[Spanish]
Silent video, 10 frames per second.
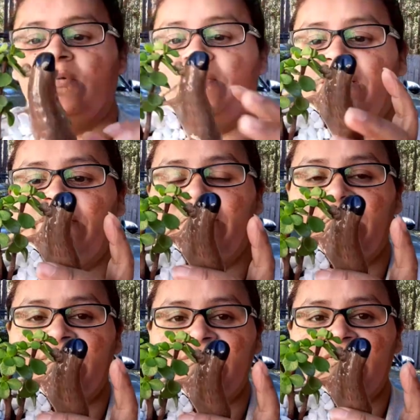como pueden
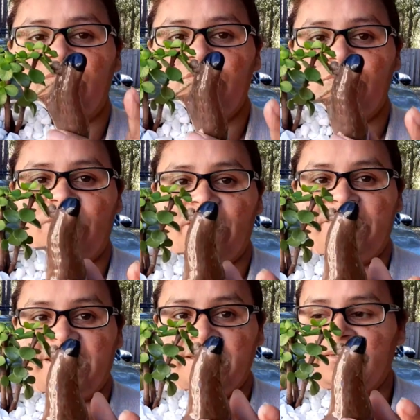ver este, el hoyo es más
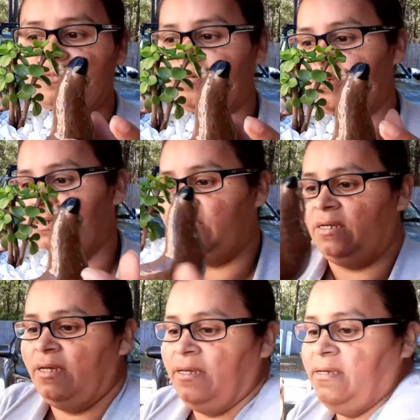pequeño.
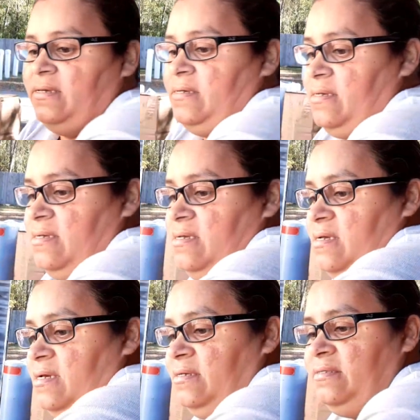
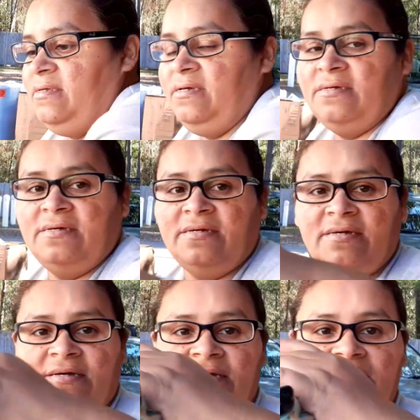Y este
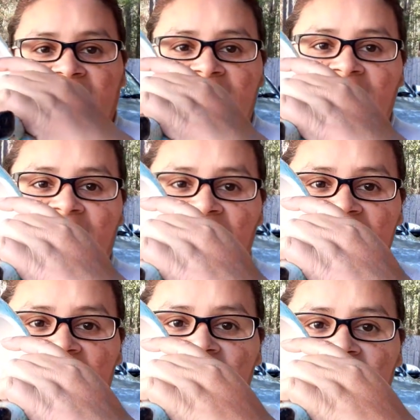es
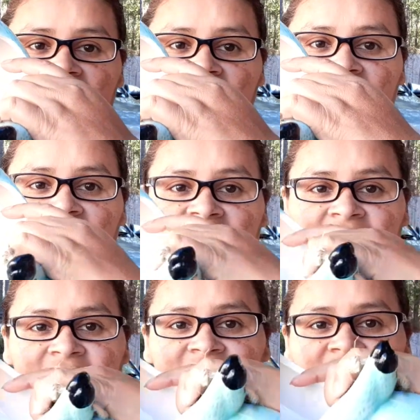grande.
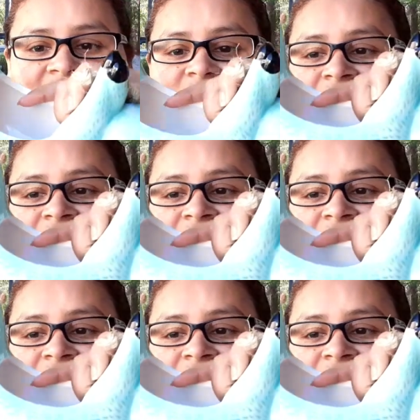Y,